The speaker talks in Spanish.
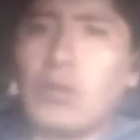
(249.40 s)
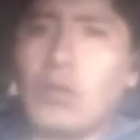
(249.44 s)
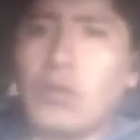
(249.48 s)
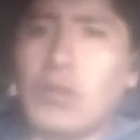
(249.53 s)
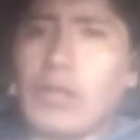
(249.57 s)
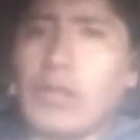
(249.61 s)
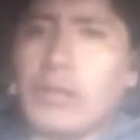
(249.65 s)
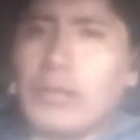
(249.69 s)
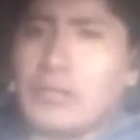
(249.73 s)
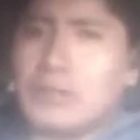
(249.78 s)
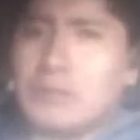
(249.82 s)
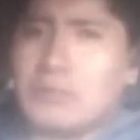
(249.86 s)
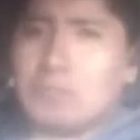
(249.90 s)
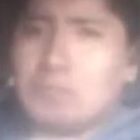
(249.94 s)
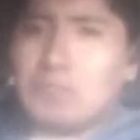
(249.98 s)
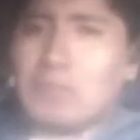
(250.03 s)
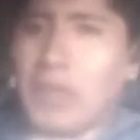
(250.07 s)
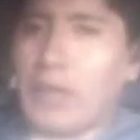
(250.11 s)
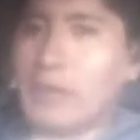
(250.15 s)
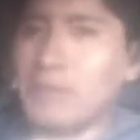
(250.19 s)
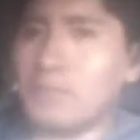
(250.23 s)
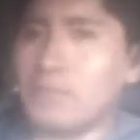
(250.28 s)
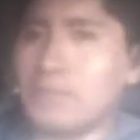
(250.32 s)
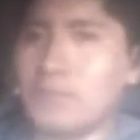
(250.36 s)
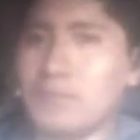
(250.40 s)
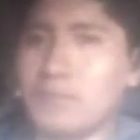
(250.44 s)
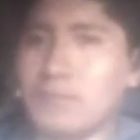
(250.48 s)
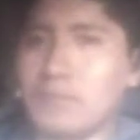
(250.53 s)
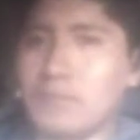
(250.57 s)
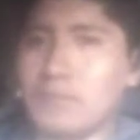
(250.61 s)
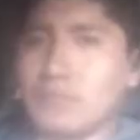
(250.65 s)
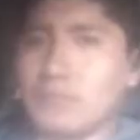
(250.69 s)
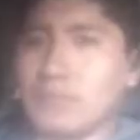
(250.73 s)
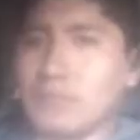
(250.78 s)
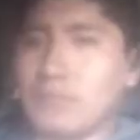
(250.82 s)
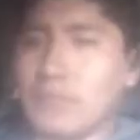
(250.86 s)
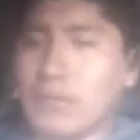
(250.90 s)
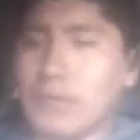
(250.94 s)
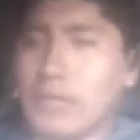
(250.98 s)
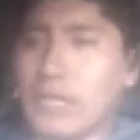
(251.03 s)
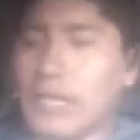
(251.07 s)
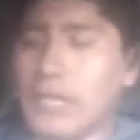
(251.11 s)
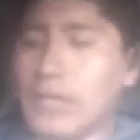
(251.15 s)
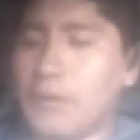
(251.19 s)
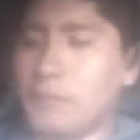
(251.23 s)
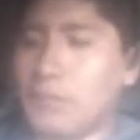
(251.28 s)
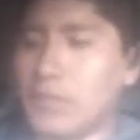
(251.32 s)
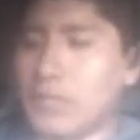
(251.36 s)
mm, dólares eh, mm,
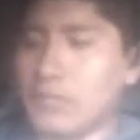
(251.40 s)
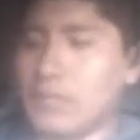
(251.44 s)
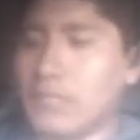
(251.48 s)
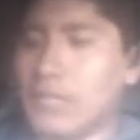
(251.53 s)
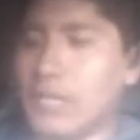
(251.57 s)
cada mes,